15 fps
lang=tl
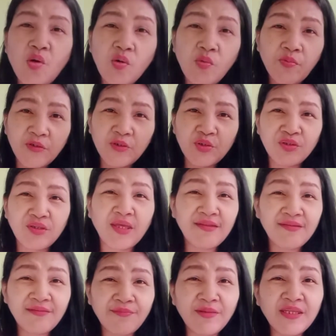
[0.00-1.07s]
For
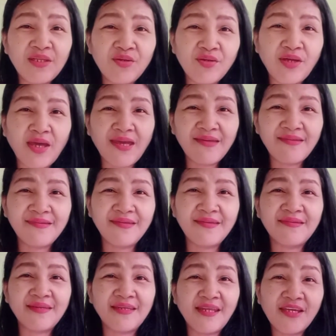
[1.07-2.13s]
today's video guys
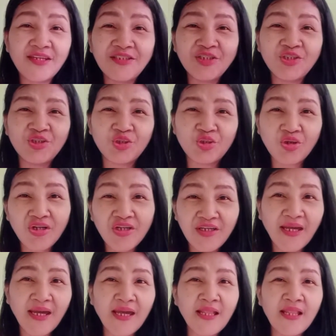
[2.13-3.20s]
is another
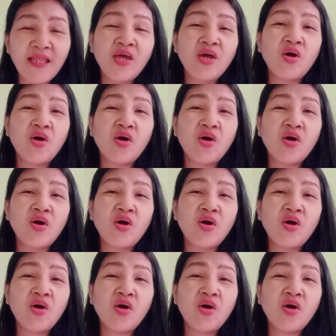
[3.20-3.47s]
tutorial